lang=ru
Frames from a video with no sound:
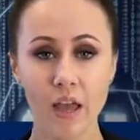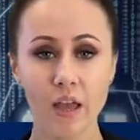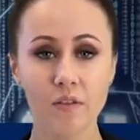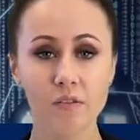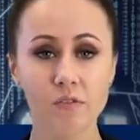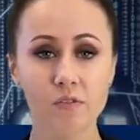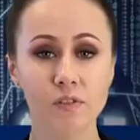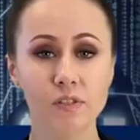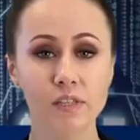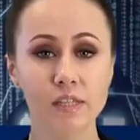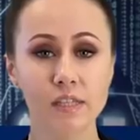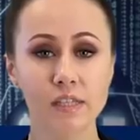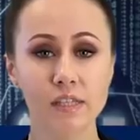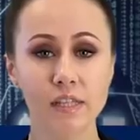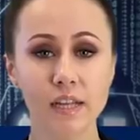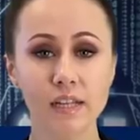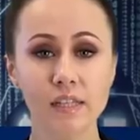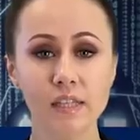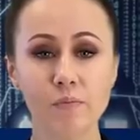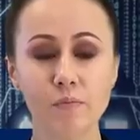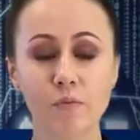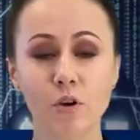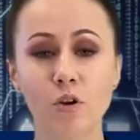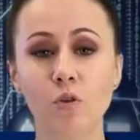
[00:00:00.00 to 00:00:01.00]
В связи с
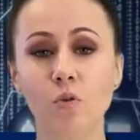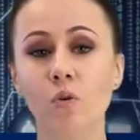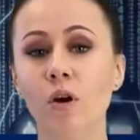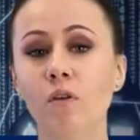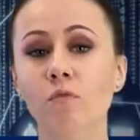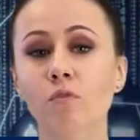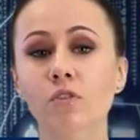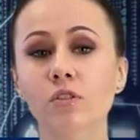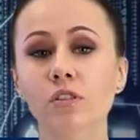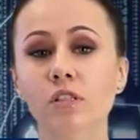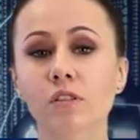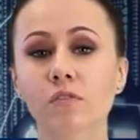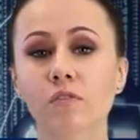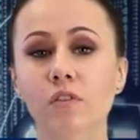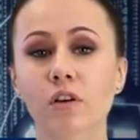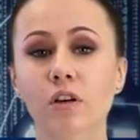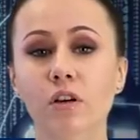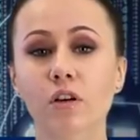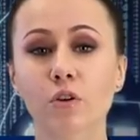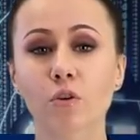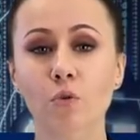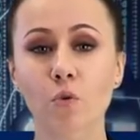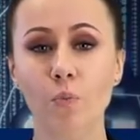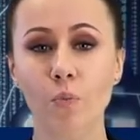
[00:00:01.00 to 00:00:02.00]
этим руководство
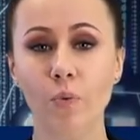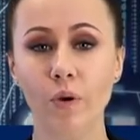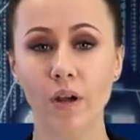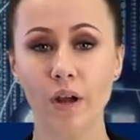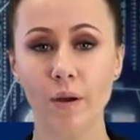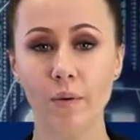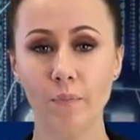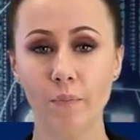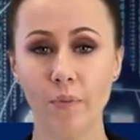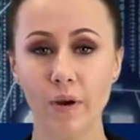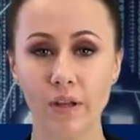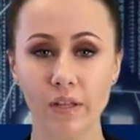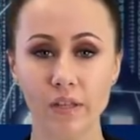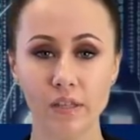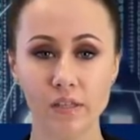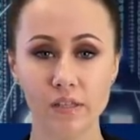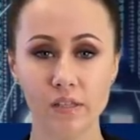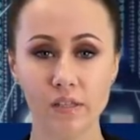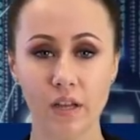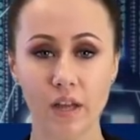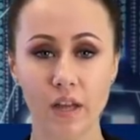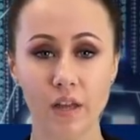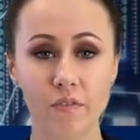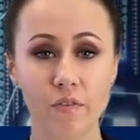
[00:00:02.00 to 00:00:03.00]
группы компании
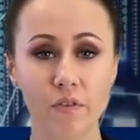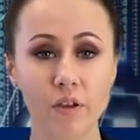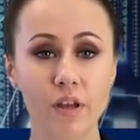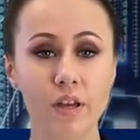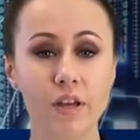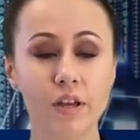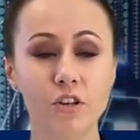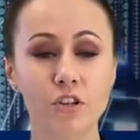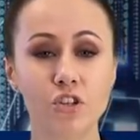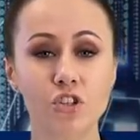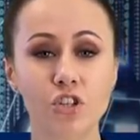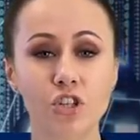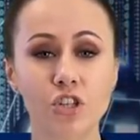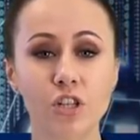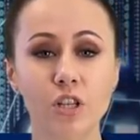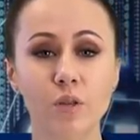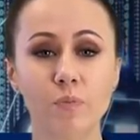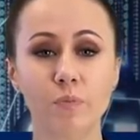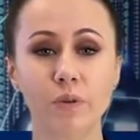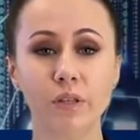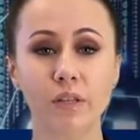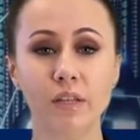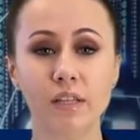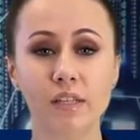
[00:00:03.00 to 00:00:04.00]
Skyway
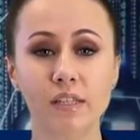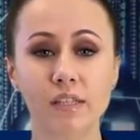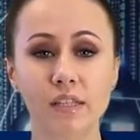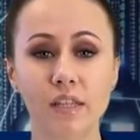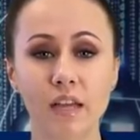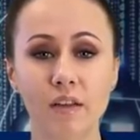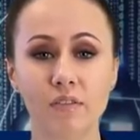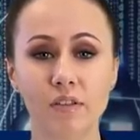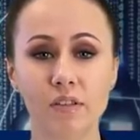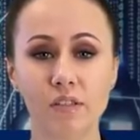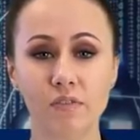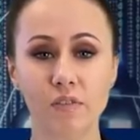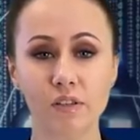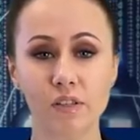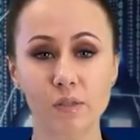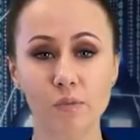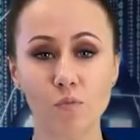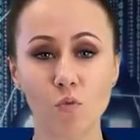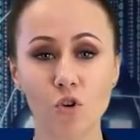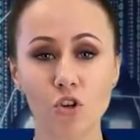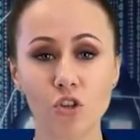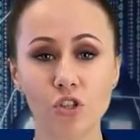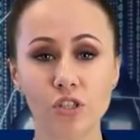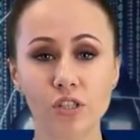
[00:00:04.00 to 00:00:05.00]
решило предоставить
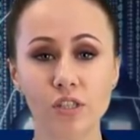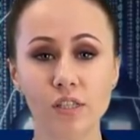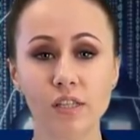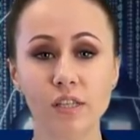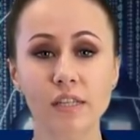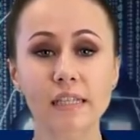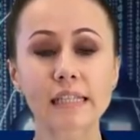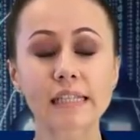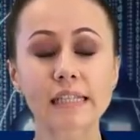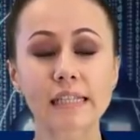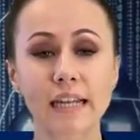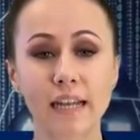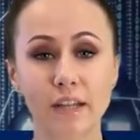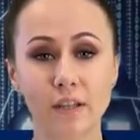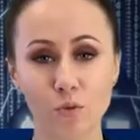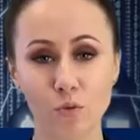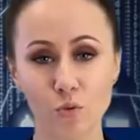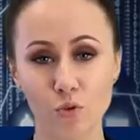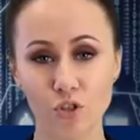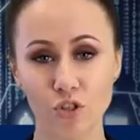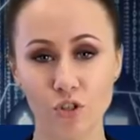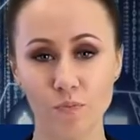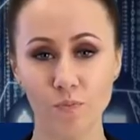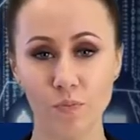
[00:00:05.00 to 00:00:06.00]
возможность
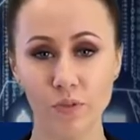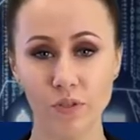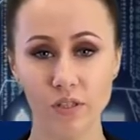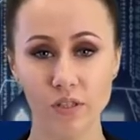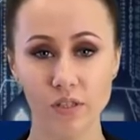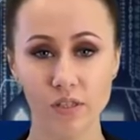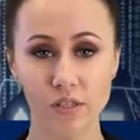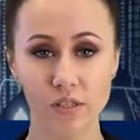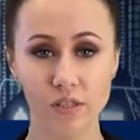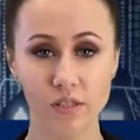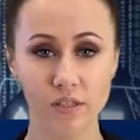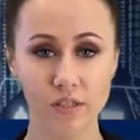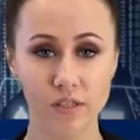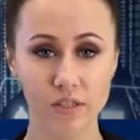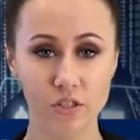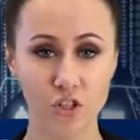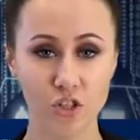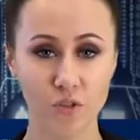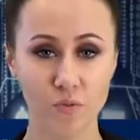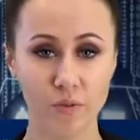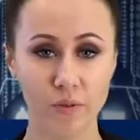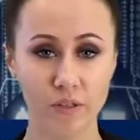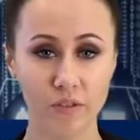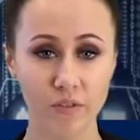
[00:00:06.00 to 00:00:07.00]
следующим 50
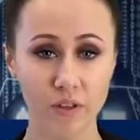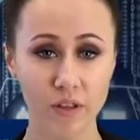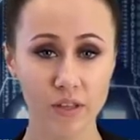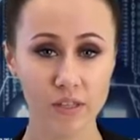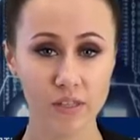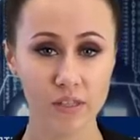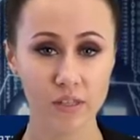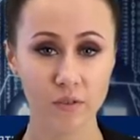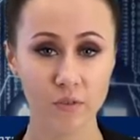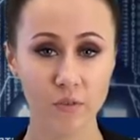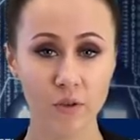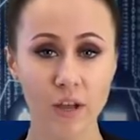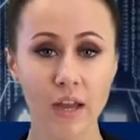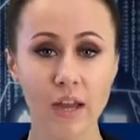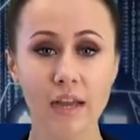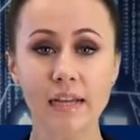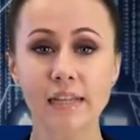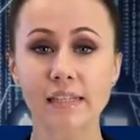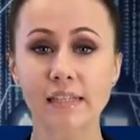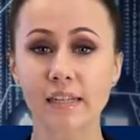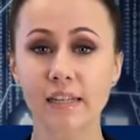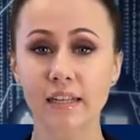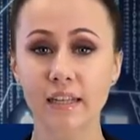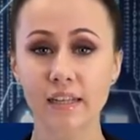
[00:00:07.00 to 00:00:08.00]
тысячам инвесторов,
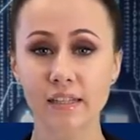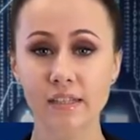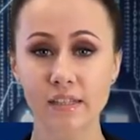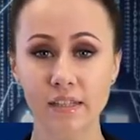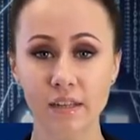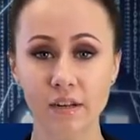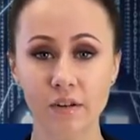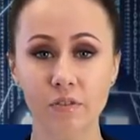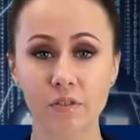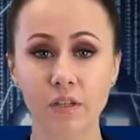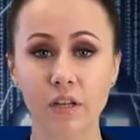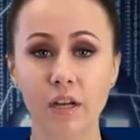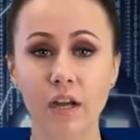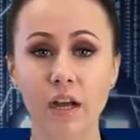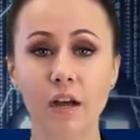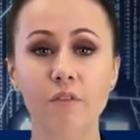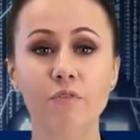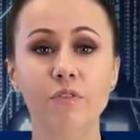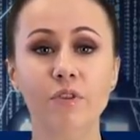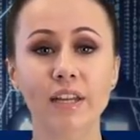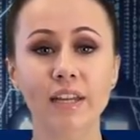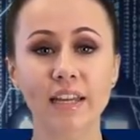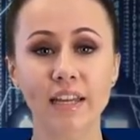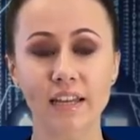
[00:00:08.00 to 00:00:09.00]
зарегистрированных
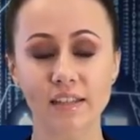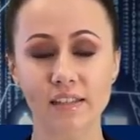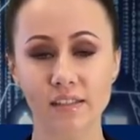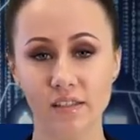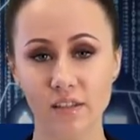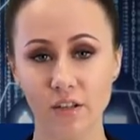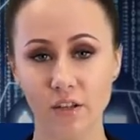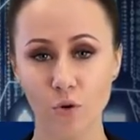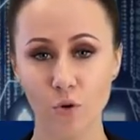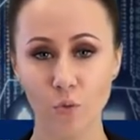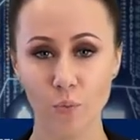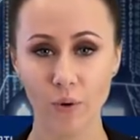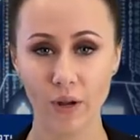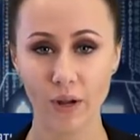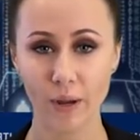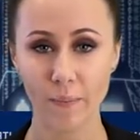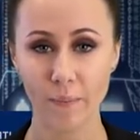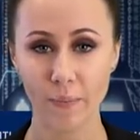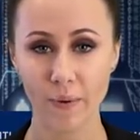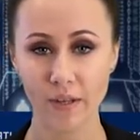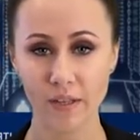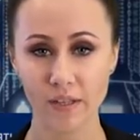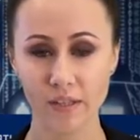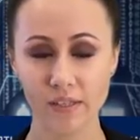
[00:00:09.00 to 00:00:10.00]
в реестре группы
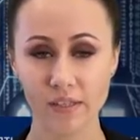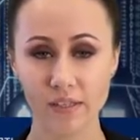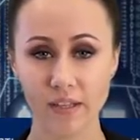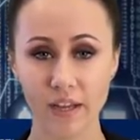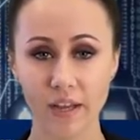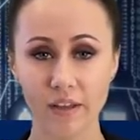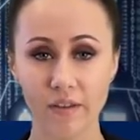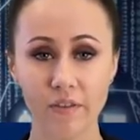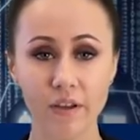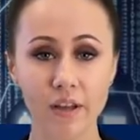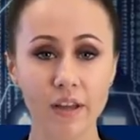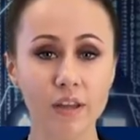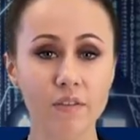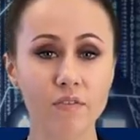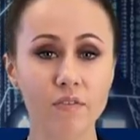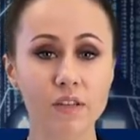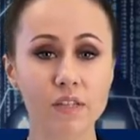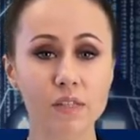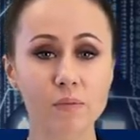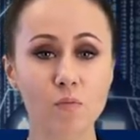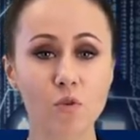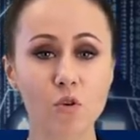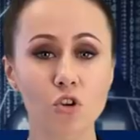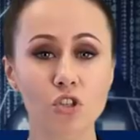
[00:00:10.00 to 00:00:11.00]
компании Skyway,
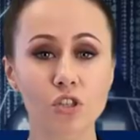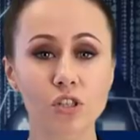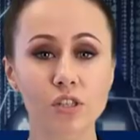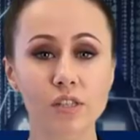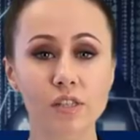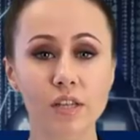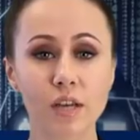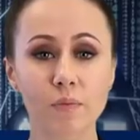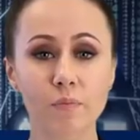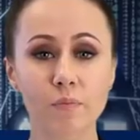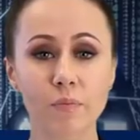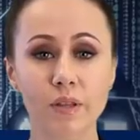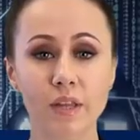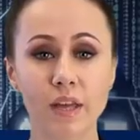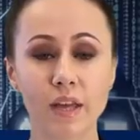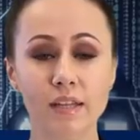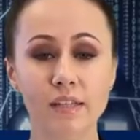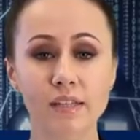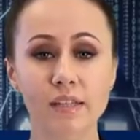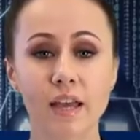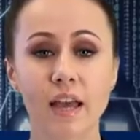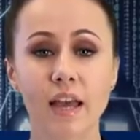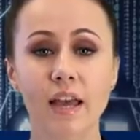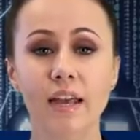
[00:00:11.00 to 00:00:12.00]
возможность
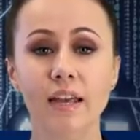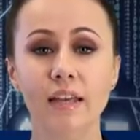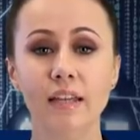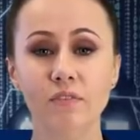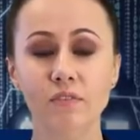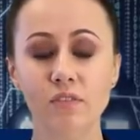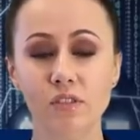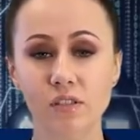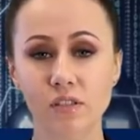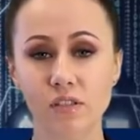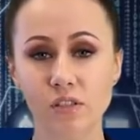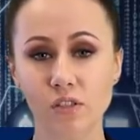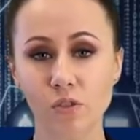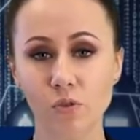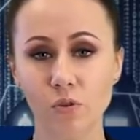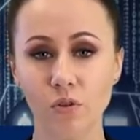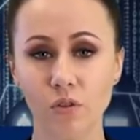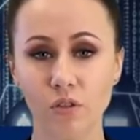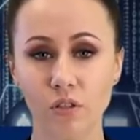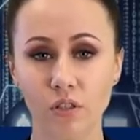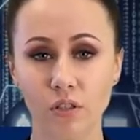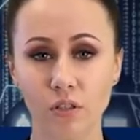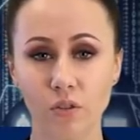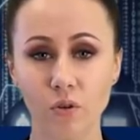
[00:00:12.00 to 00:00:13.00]
обменять
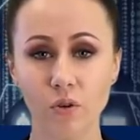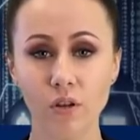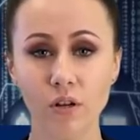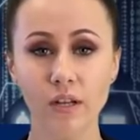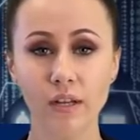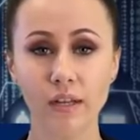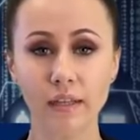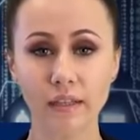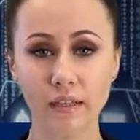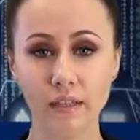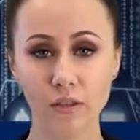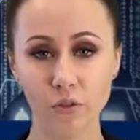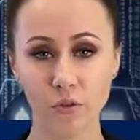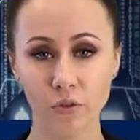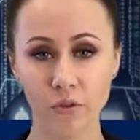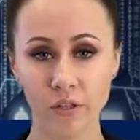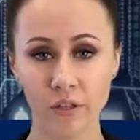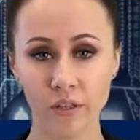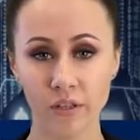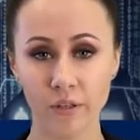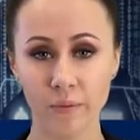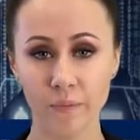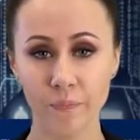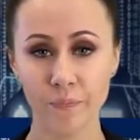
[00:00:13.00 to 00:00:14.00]
инвестиционные доли на
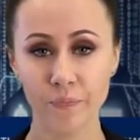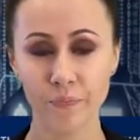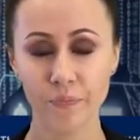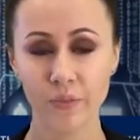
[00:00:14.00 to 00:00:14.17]
токены.